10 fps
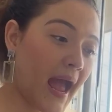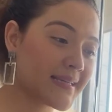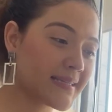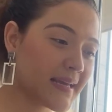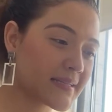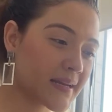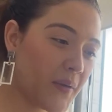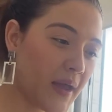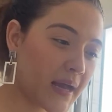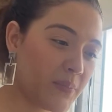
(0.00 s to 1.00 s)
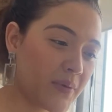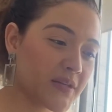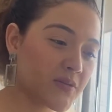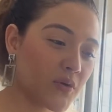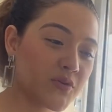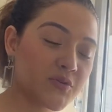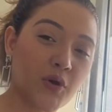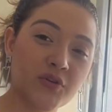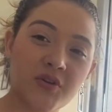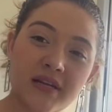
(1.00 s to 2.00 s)
Así es, Rebeca. Por eso
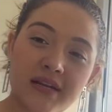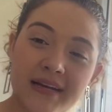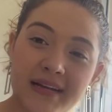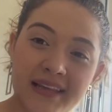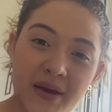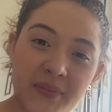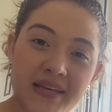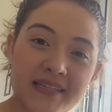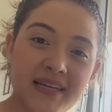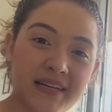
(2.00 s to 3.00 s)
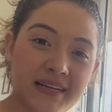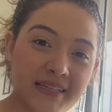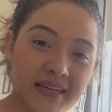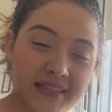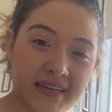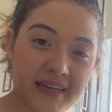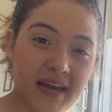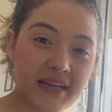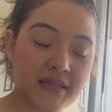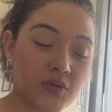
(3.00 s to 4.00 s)
nosotros en la Alcaldía de Medellín, en la Secretaría
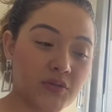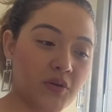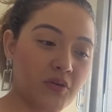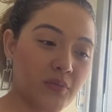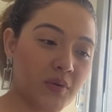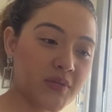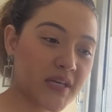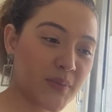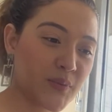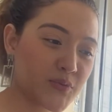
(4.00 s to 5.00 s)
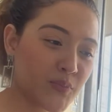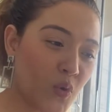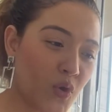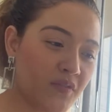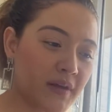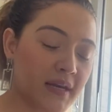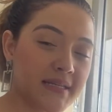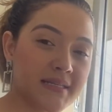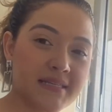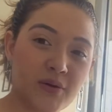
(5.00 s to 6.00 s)
de Desarrollo Económico, estamos muy
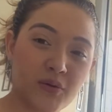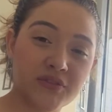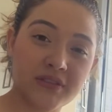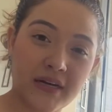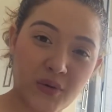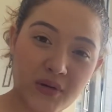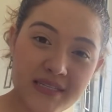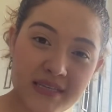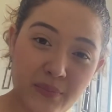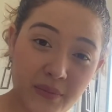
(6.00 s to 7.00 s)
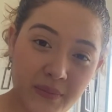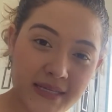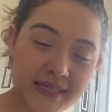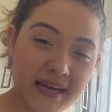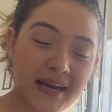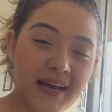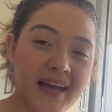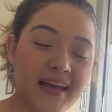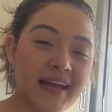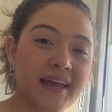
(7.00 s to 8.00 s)
felices de contar con esta primicia.
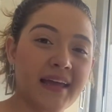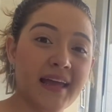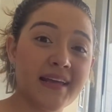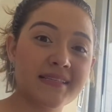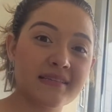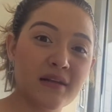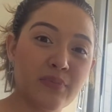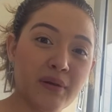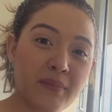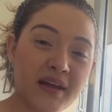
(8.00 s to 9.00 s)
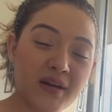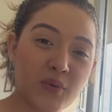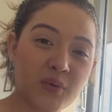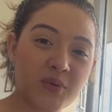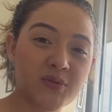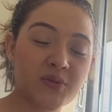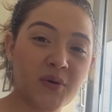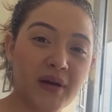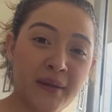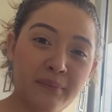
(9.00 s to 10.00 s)
Eh, este es el primer
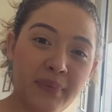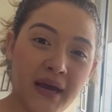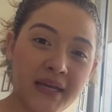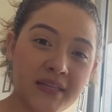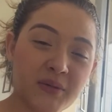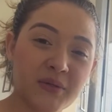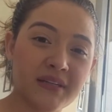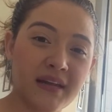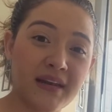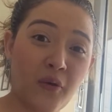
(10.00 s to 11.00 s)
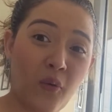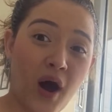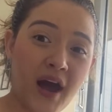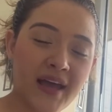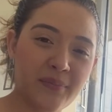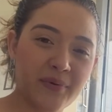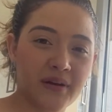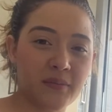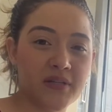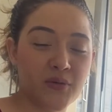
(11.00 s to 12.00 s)
curso en Python, en lenguaje de
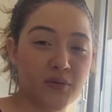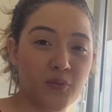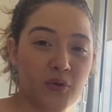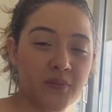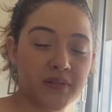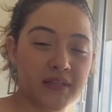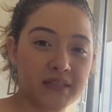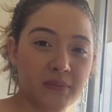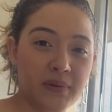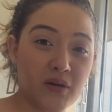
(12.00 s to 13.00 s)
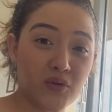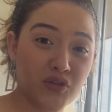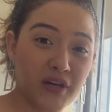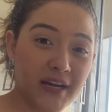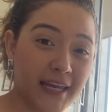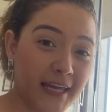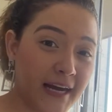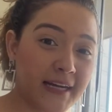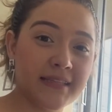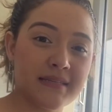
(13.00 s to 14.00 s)
programación muy importante para los
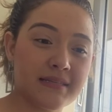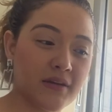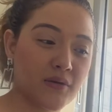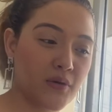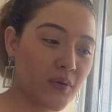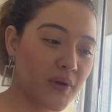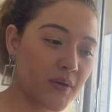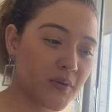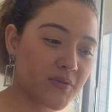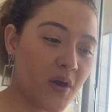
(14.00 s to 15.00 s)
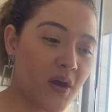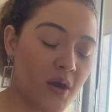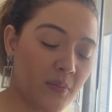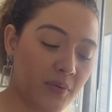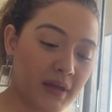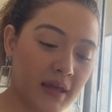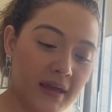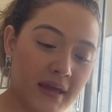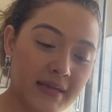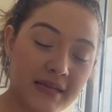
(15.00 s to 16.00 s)
gigantes tecnológicos,
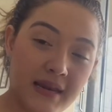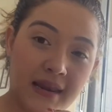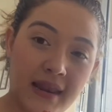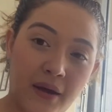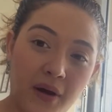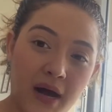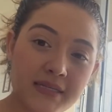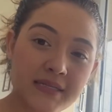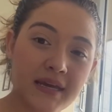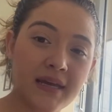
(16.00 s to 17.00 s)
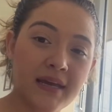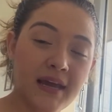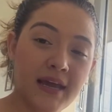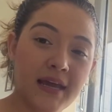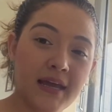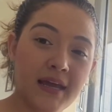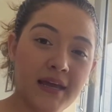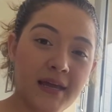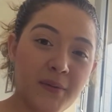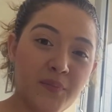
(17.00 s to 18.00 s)
porque es la base
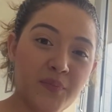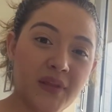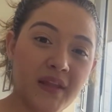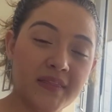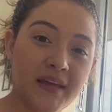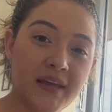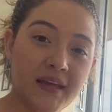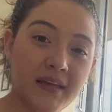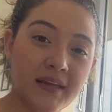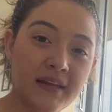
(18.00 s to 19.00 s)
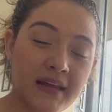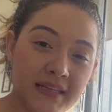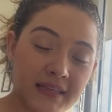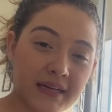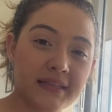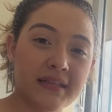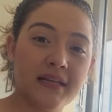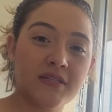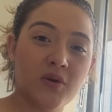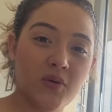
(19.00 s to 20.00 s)
eh, del Internet de
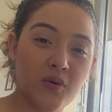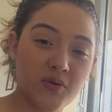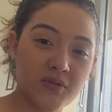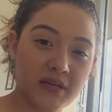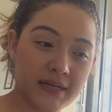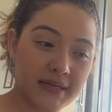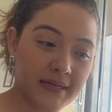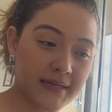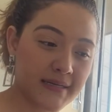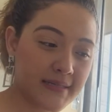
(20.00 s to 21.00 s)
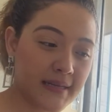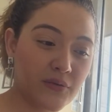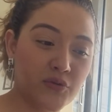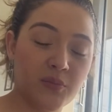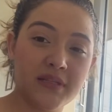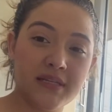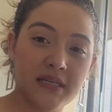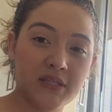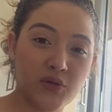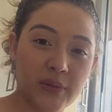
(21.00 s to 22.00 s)
las Cosas, de la
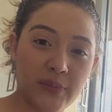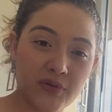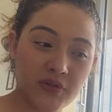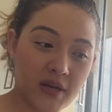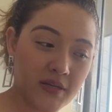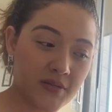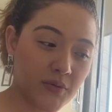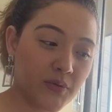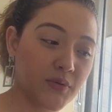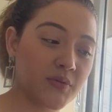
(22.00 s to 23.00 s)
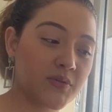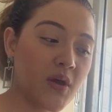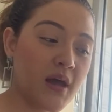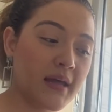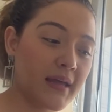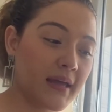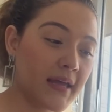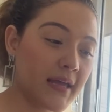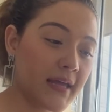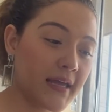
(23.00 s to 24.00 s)
automatización de procesos,
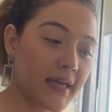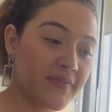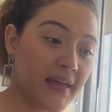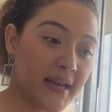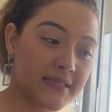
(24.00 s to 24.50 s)
eh, de la